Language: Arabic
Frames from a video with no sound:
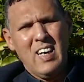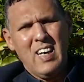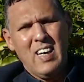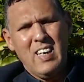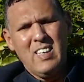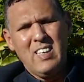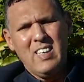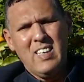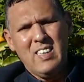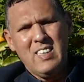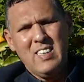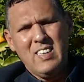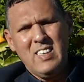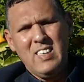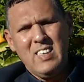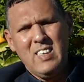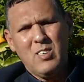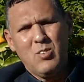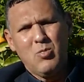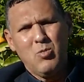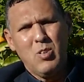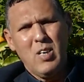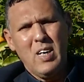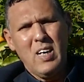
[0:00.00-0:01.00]
التي
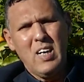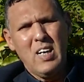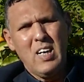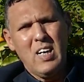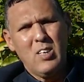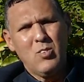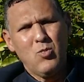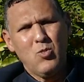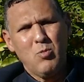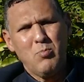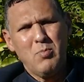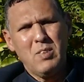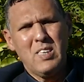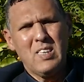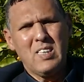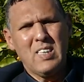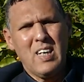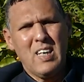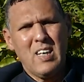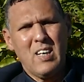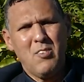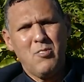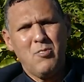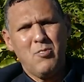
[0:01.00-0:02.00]
تلقن من
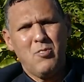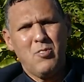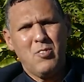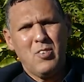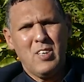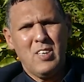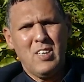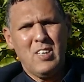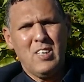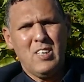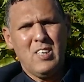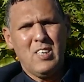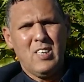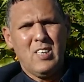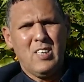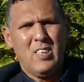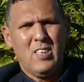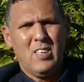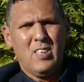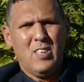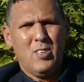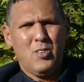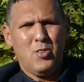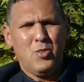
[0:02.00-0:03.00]
طرف
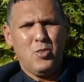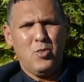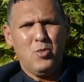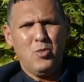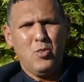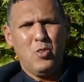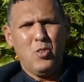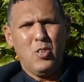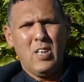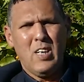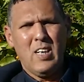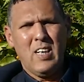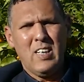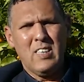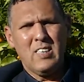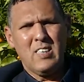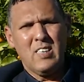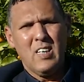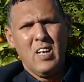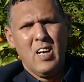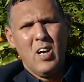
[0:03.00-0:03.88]
آه، شيوخ الخط